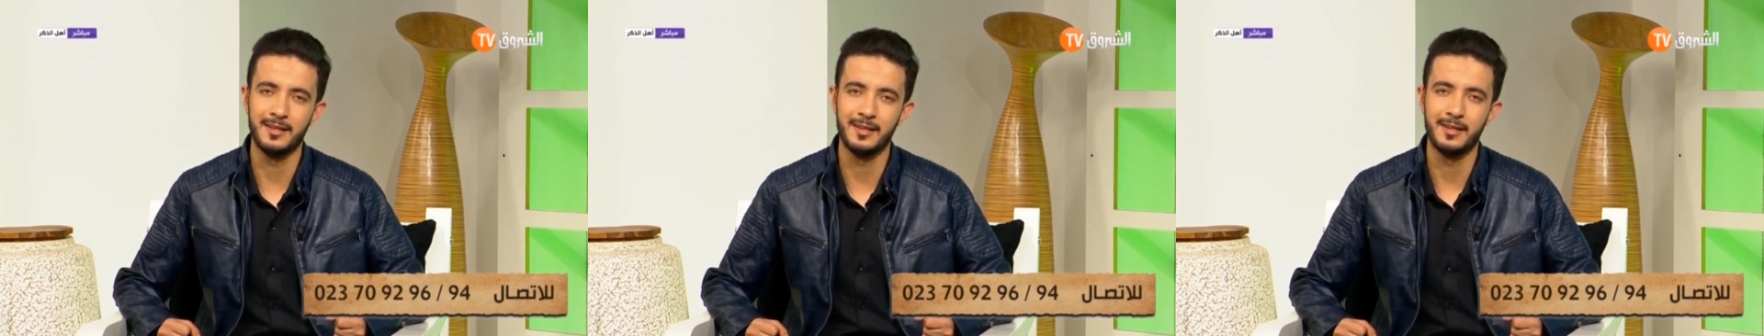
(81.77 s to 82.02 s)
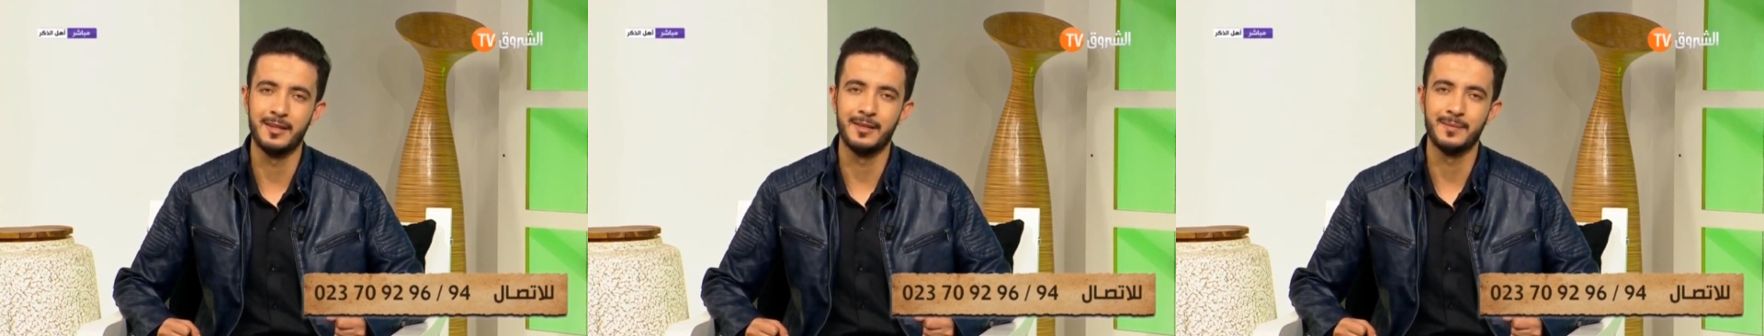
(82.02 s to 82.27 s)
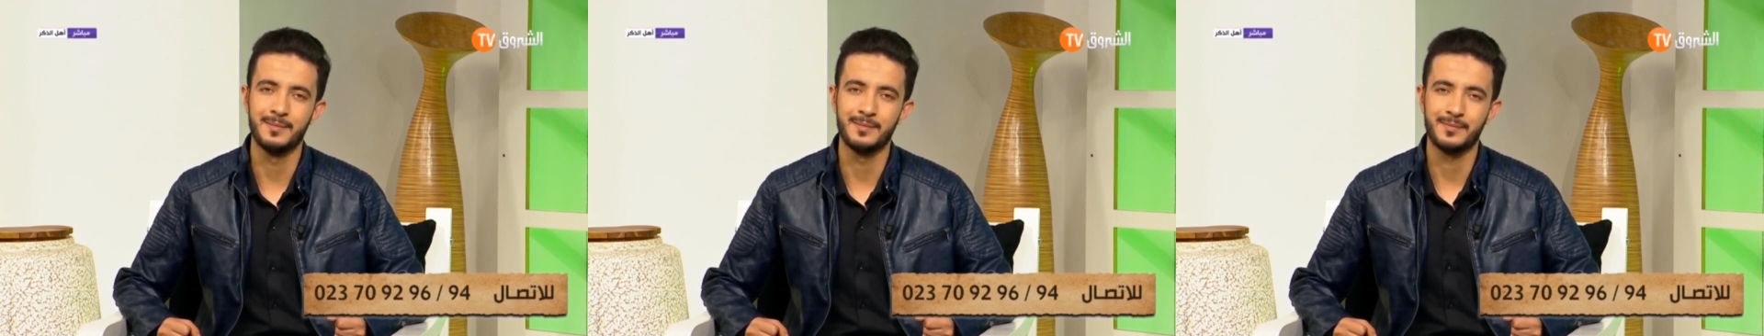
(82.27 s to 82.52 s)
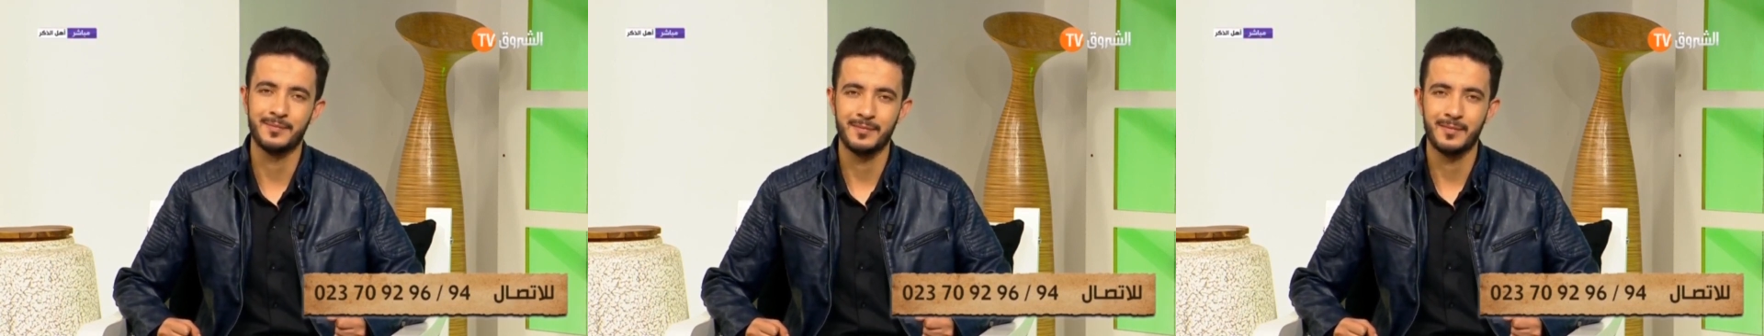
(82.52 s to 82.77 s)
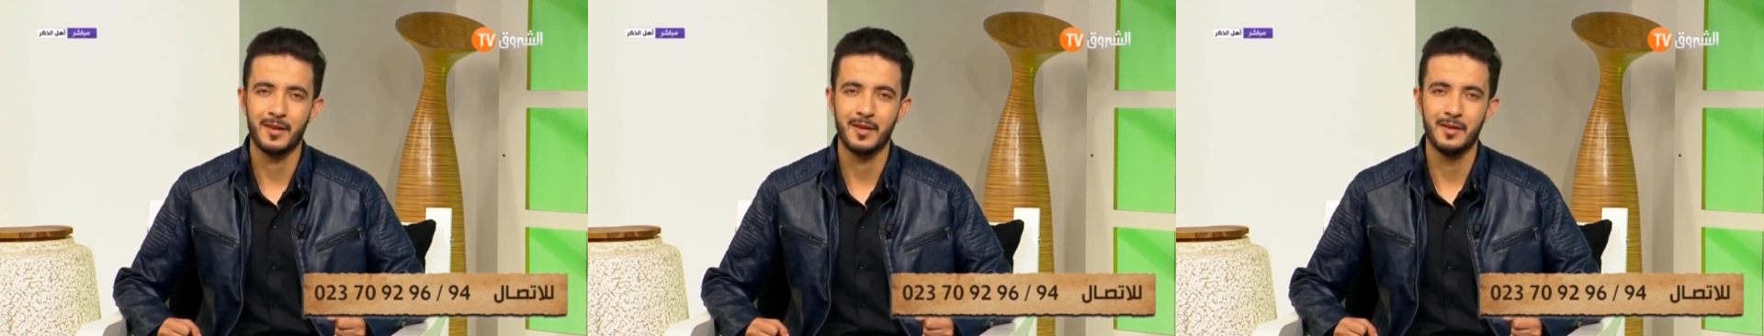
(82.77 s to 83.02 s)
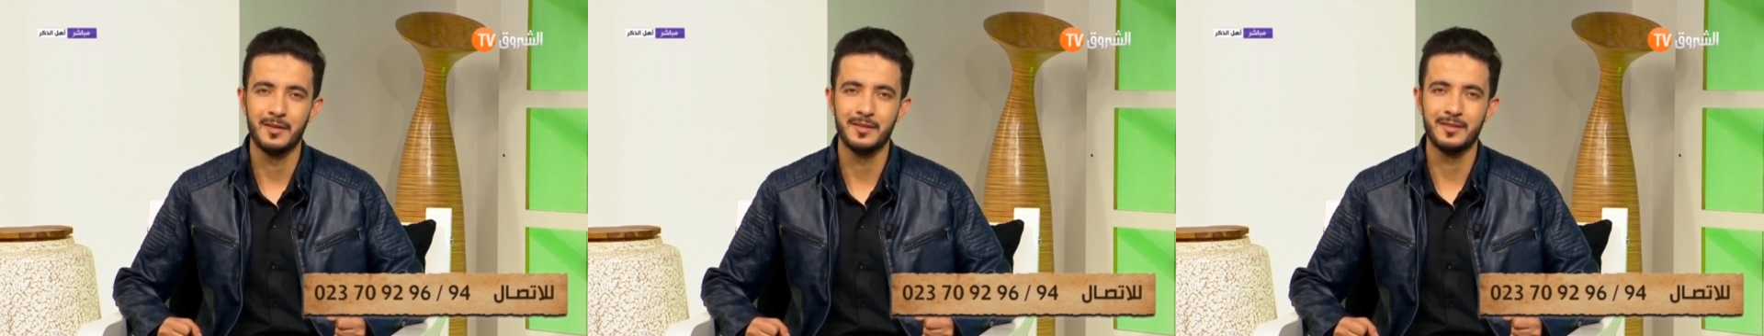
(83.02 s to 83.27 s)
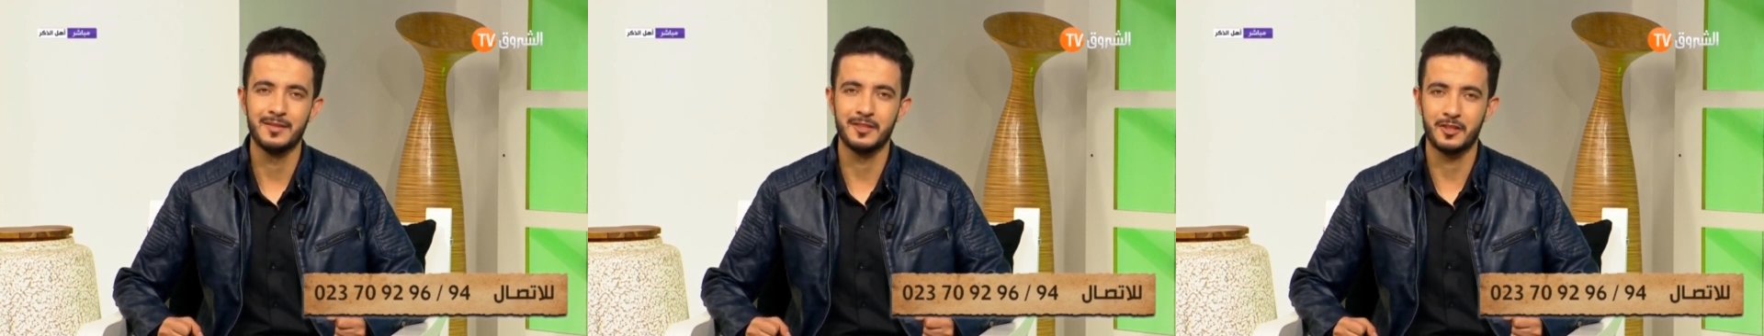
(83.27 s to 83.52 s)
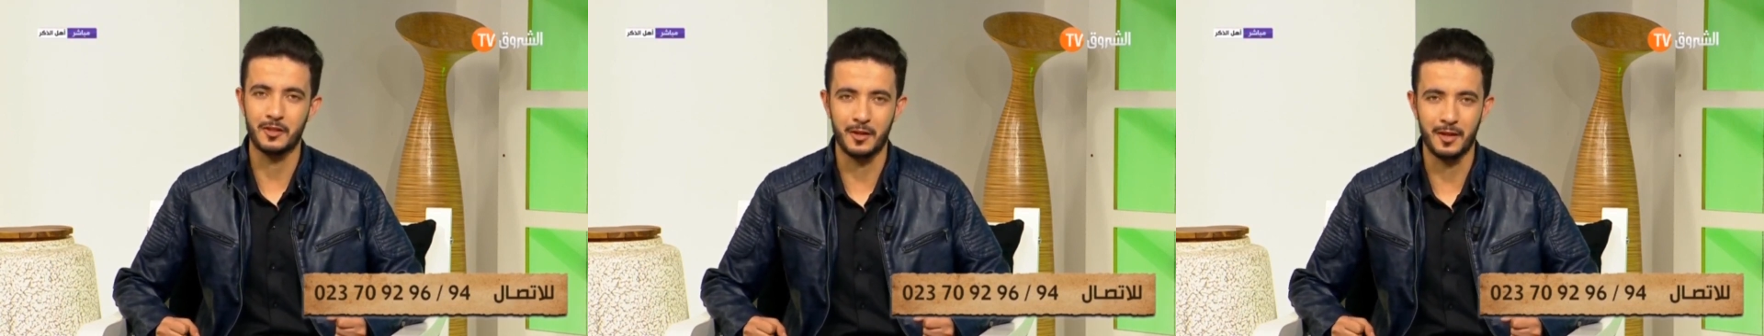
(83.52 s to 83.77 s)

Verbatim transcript: جزاكم الله كل خير شيخ سلمان.